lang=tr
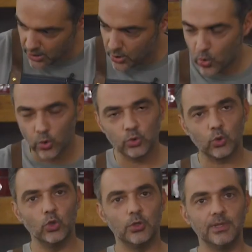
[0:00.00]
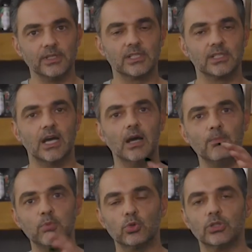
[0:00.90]
Kontrollü bir ısıda
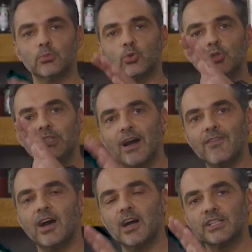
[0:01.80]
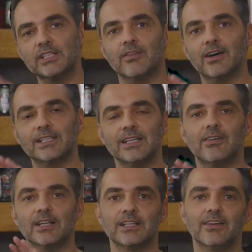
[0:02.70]
burada bu yavaş yavaş
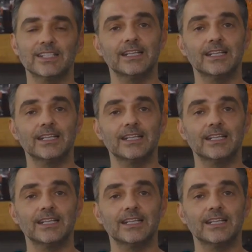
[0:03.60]
yavaş yavaş